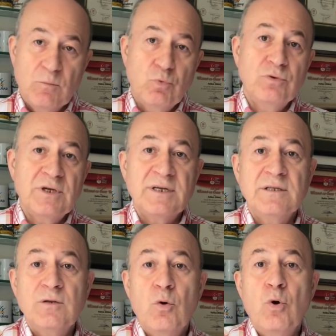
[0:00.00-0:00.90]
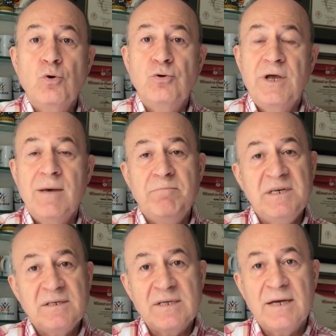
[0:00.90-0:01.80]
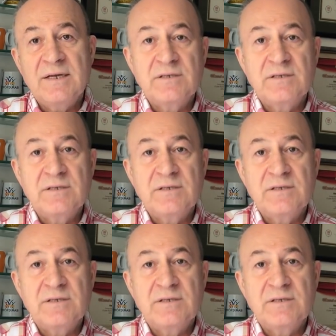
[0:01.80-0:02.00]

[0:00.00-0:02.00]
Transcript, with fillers: bunların önüne bir tane